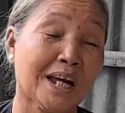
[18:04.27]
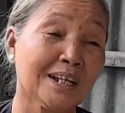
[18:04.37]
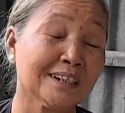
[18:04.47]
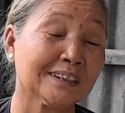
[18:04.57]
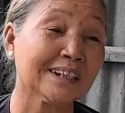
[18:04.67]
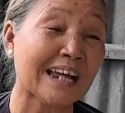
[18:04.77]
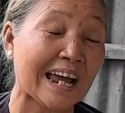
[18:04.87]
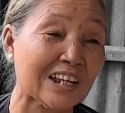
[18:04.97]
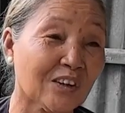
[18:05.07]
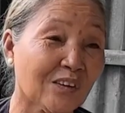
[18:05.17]
mà thân tứ
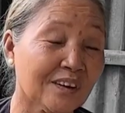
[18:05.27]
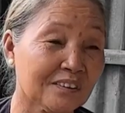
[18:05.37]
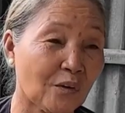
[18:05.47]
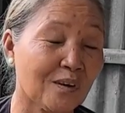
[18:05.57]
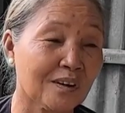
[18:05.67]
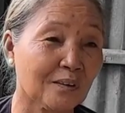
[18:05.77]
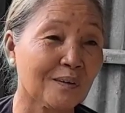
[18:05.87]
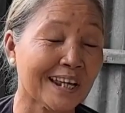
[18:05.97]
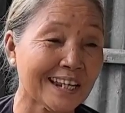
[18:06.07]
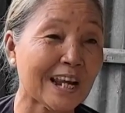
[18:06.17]
đại có có
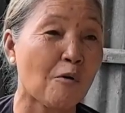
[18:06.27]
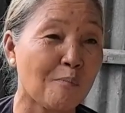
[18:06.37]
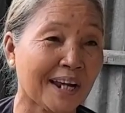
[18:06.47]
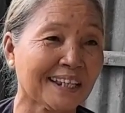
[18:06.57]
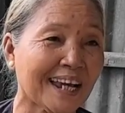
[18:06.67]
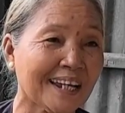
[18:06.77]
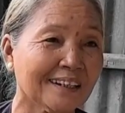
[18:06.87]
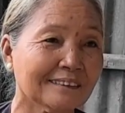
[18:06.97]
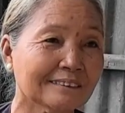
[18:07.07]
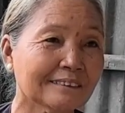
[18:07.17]
có lấy đâu mà chắc.
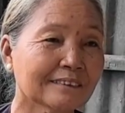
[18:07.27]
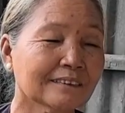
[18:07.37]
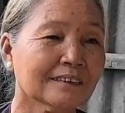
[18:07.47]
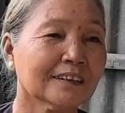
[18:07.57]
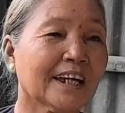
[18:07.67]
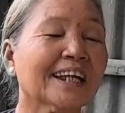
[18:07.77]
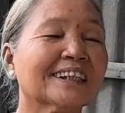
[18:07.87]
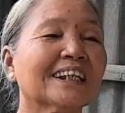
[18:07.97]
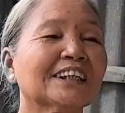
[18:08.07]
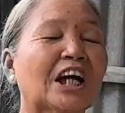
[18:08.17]

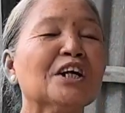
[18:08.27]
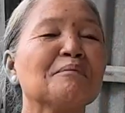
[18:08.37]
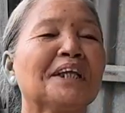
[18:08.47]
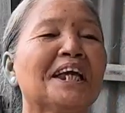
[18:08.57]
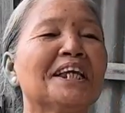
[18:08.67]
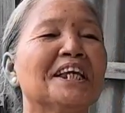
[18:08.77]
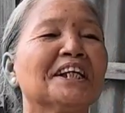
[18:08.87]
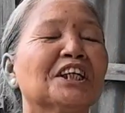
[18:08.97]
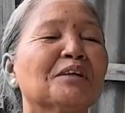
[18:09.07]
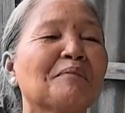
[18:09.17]
Kìa sanh tử mới thấy
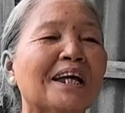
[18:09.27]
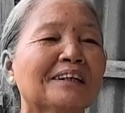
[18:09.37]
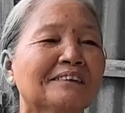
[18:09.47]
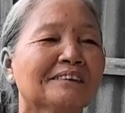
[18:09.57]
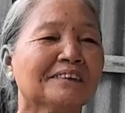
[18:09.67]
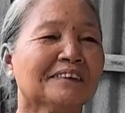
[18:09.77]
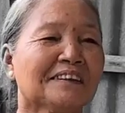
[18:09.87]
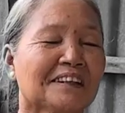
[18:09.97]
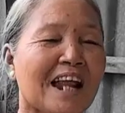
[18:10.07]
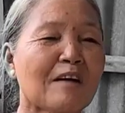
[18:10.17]
liền trước mắt đó.
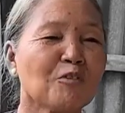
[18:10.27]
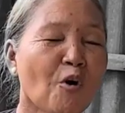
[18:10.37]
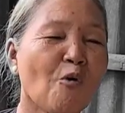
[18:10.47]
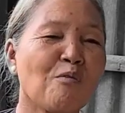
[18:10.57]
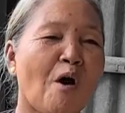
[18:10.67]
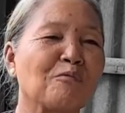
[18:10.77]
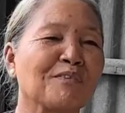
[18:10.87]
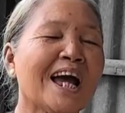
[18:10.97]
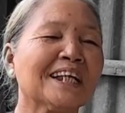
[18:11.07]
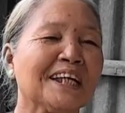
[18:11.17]
Đám cô
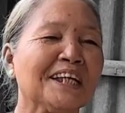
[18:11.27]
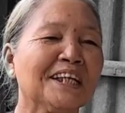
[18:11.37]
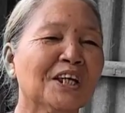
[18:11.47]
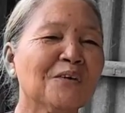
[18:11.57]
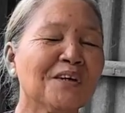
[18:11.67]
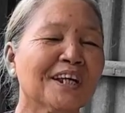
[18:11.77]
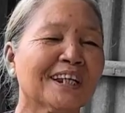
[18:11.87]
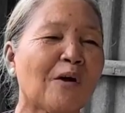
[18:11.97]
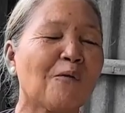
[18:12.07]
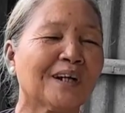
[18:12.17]
phòng đa thị thiếu
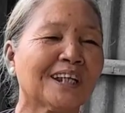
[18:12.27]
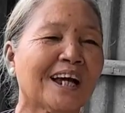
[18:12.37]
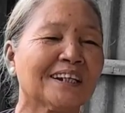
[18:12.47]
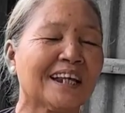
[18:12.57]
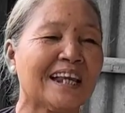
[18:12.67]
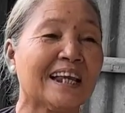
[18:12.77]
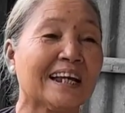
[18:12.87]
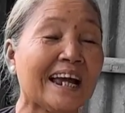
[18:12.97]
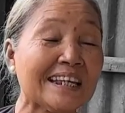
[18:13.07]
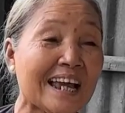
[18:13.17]
niên thâu, cái thân này
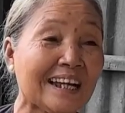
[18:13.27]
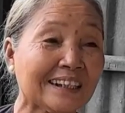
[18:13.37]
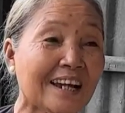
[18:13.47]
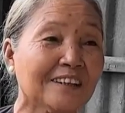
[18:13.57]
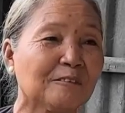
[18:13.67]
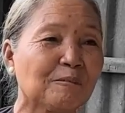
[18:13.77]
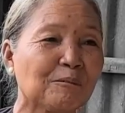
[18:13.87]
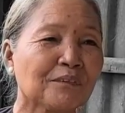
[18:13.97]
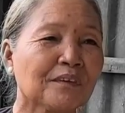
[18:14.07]
là cái giả thân,